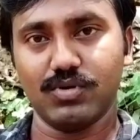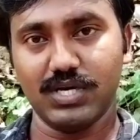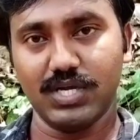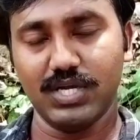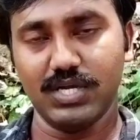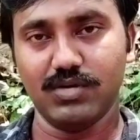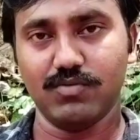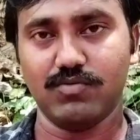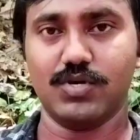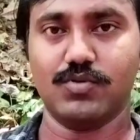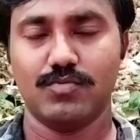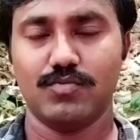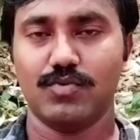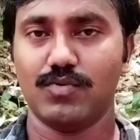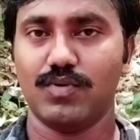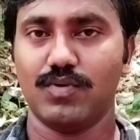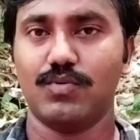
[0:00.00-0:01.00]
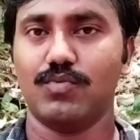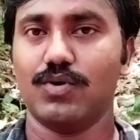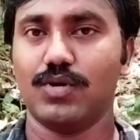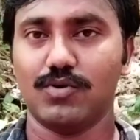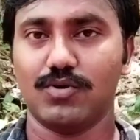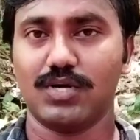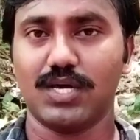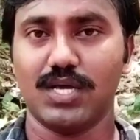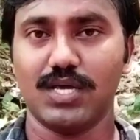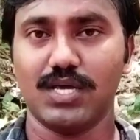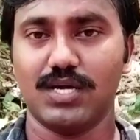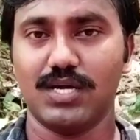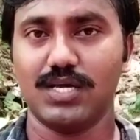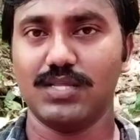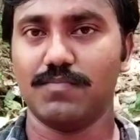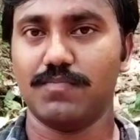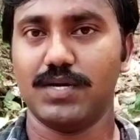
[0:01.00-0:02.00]
நீண்டு வரும் ஒருவேளை உங்களோட
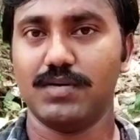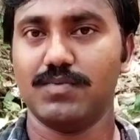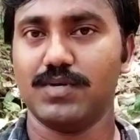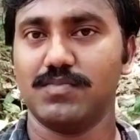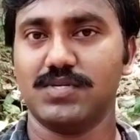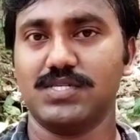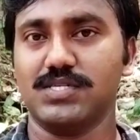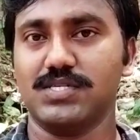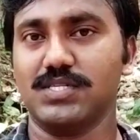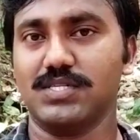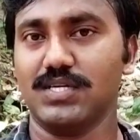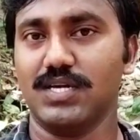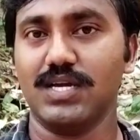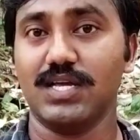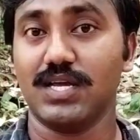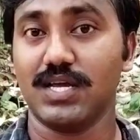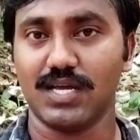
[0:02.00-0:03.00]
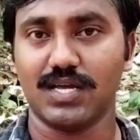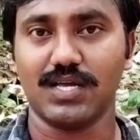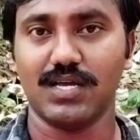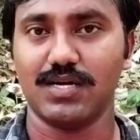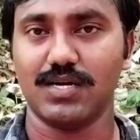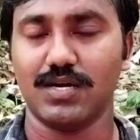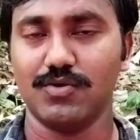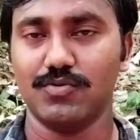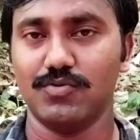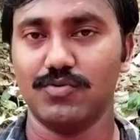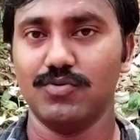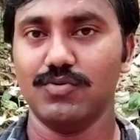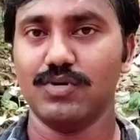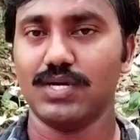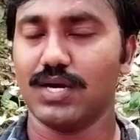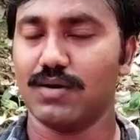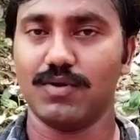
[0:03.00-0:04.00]
கைகளில் இந்த பல்மரி மசில்ஸை தேடி கிடைக்கலனாலும்
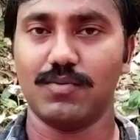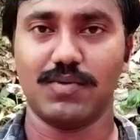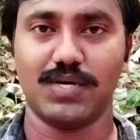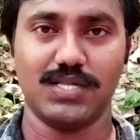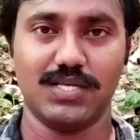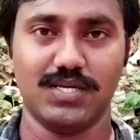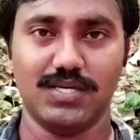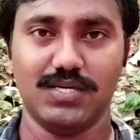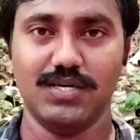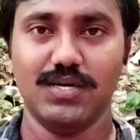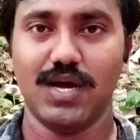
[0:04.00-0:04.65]
கவலைப்படாதீங்க